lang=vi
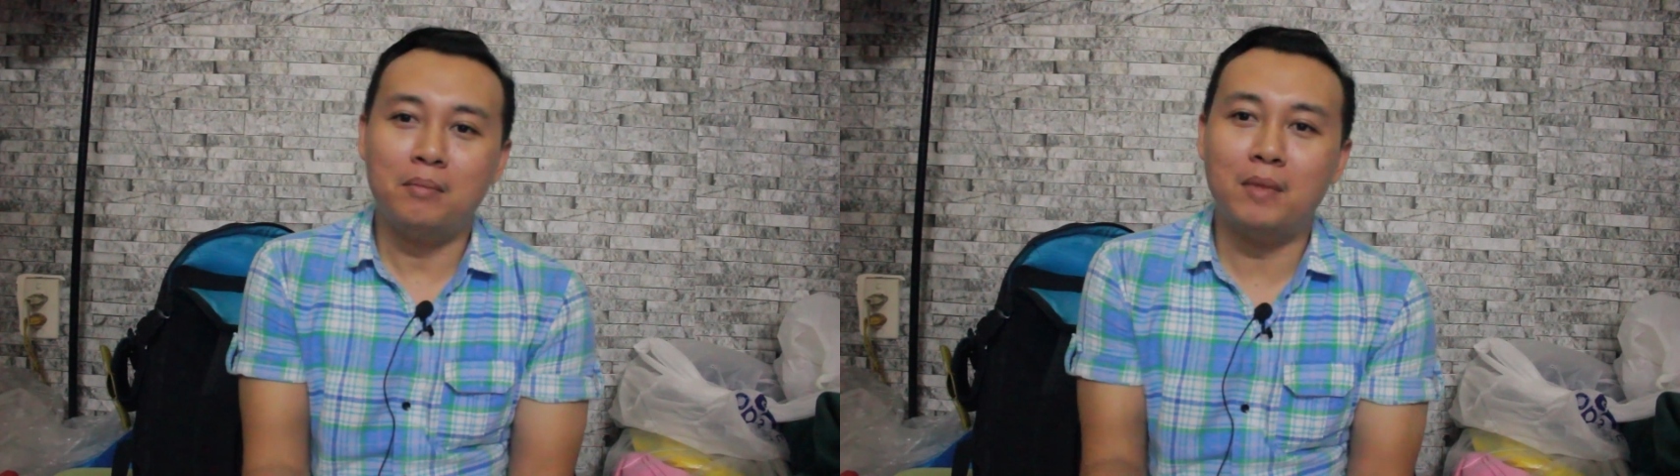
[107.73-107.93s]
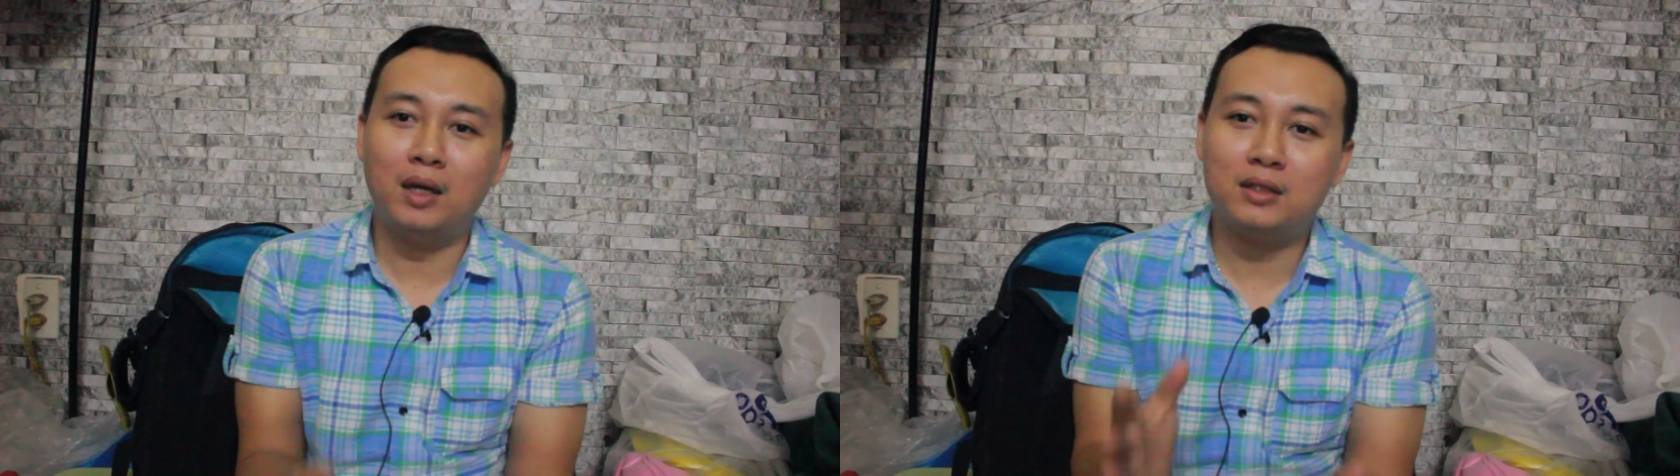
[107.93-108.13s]

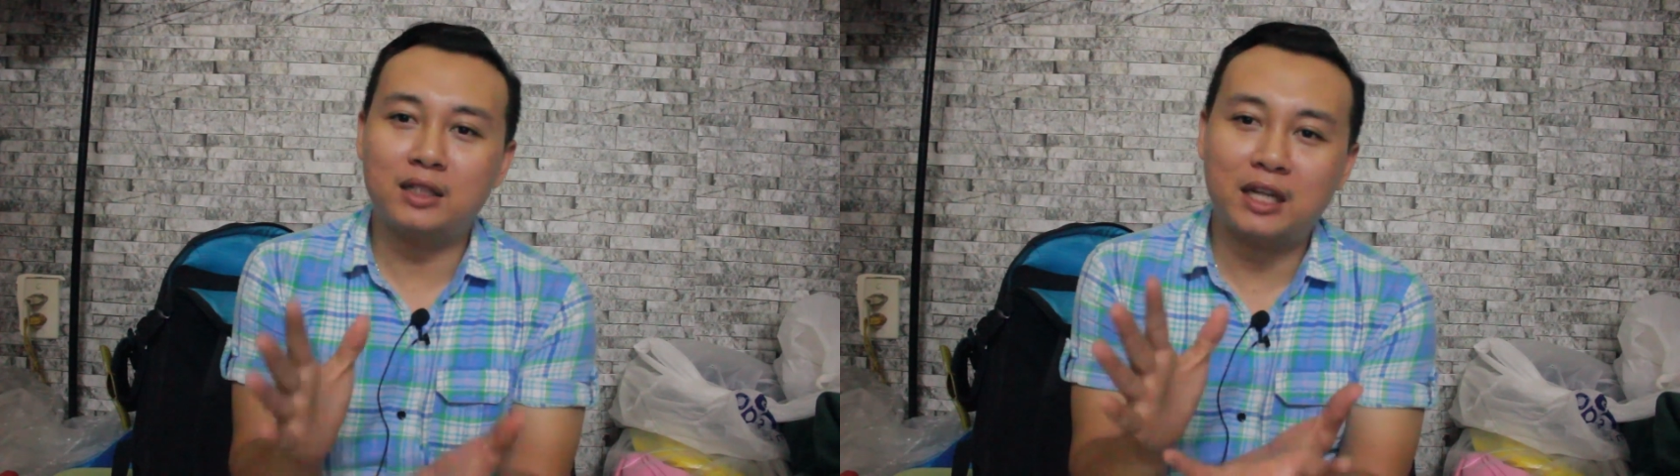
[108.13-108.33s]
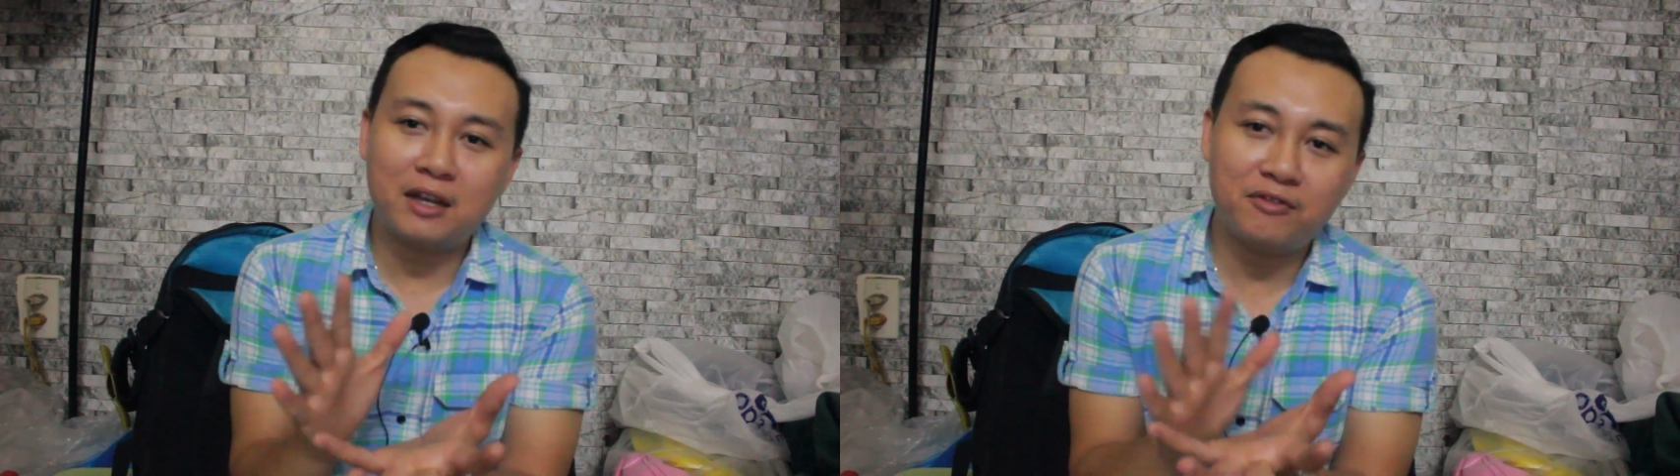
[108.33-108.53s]

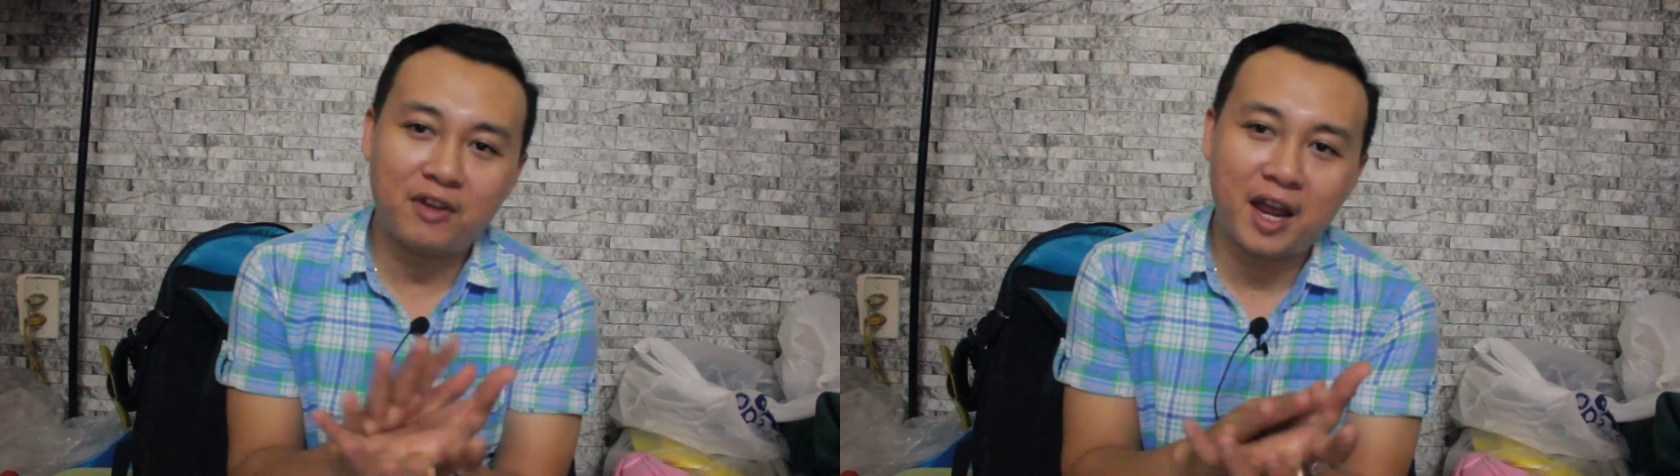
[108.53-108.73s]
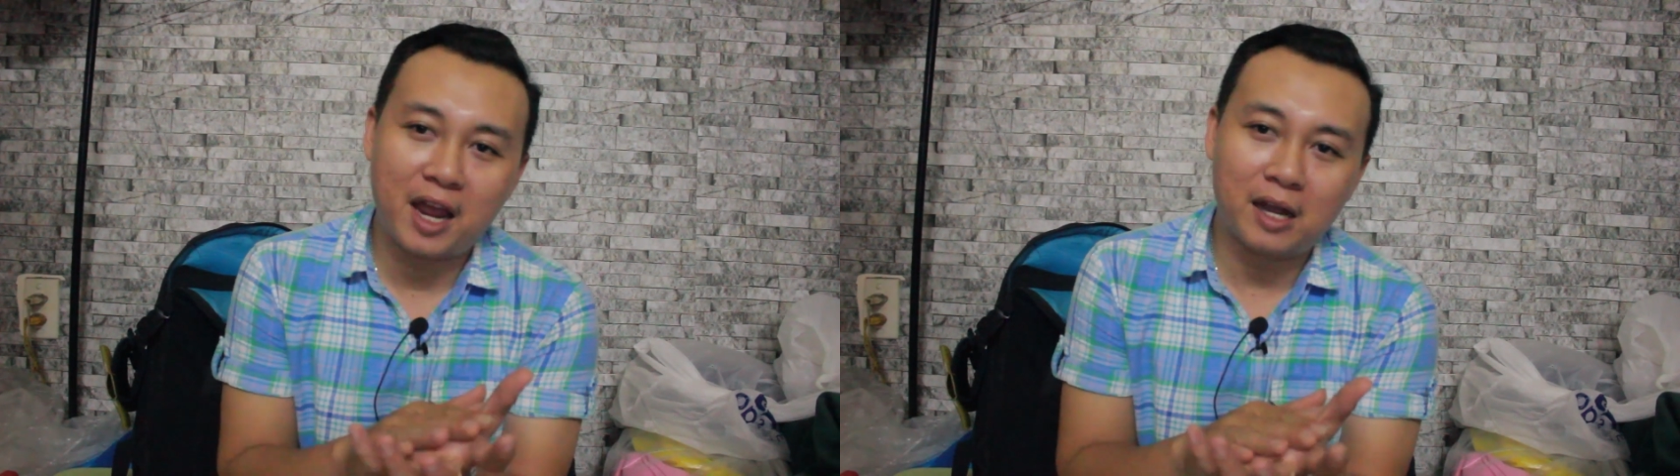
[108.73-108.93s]
bên cái
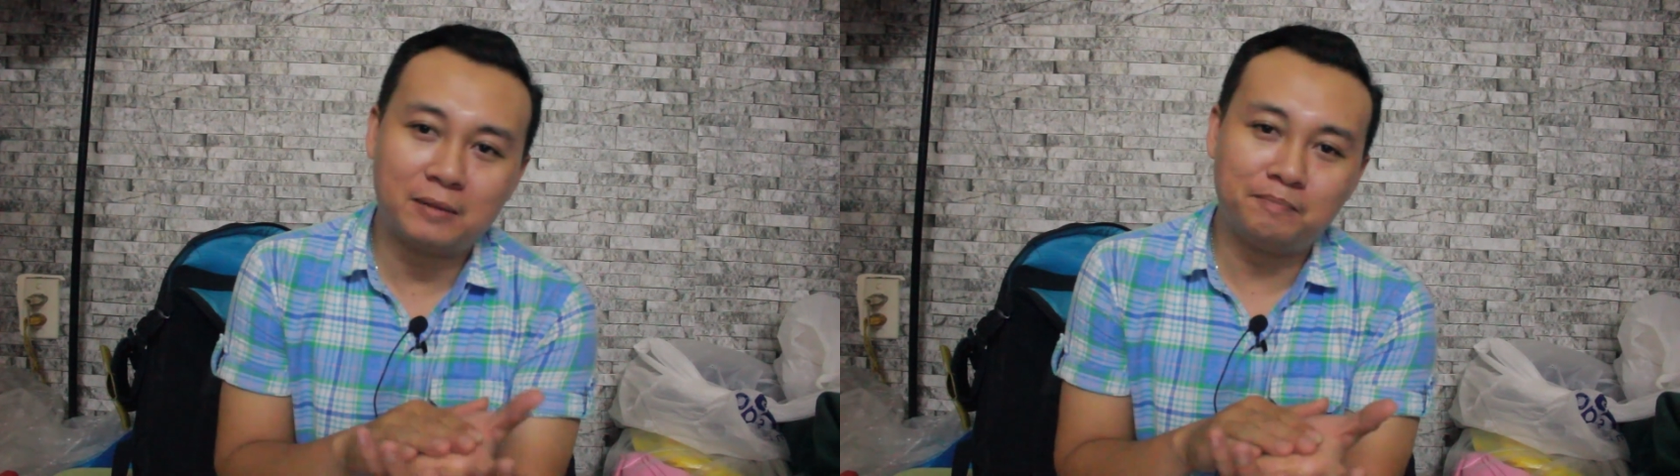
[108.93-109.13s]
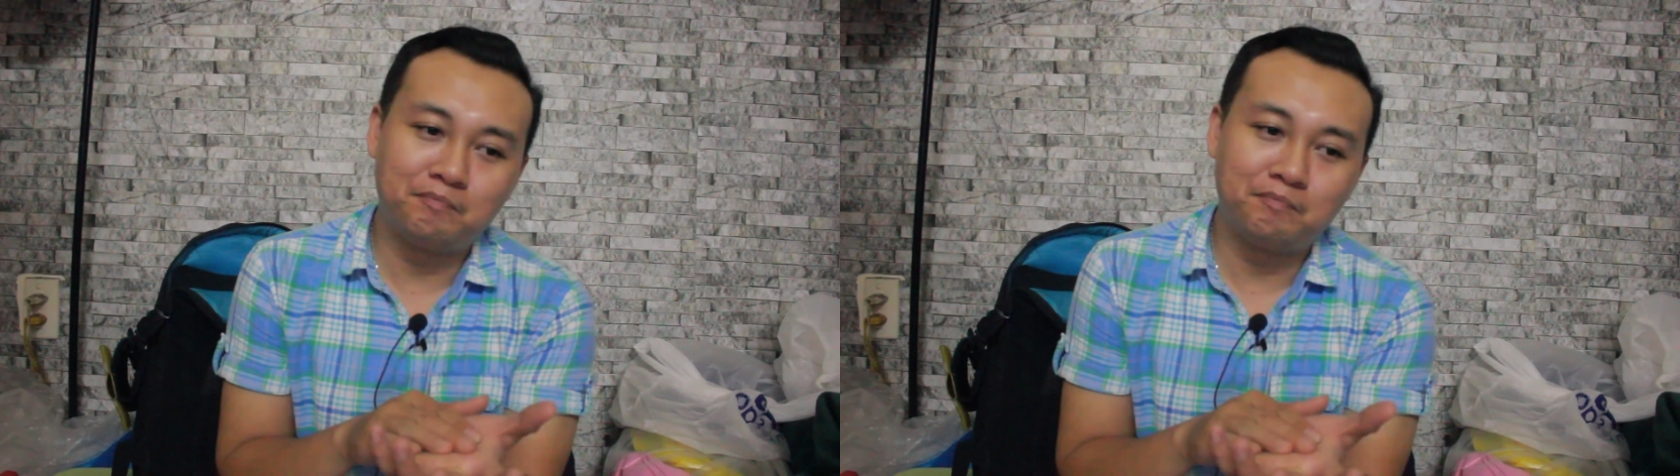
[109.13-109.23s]
phe